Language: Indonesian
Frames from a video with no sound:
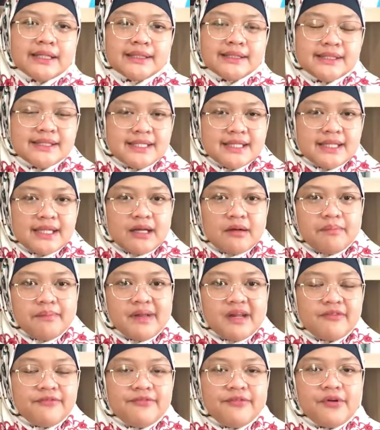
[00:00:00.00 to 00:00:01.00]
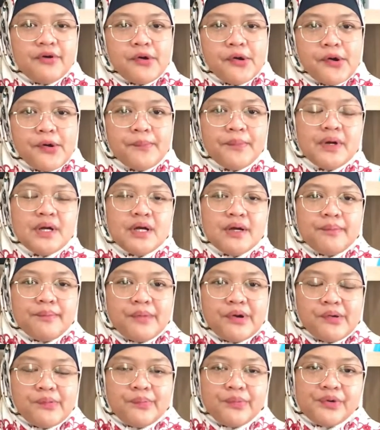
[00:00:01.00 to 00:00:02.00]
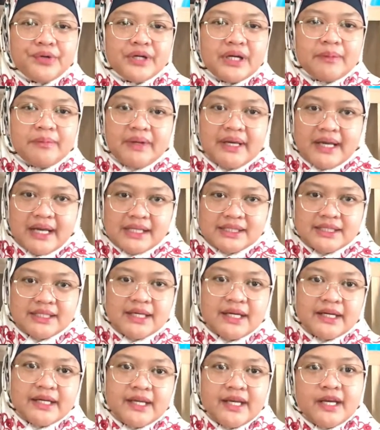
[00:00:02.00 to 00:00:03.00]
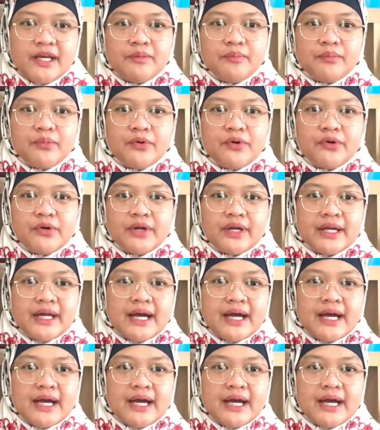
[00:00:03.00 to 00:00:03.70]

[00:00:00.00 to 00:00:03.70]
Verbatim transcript: digital platform maupun aplikasi yang di handphone.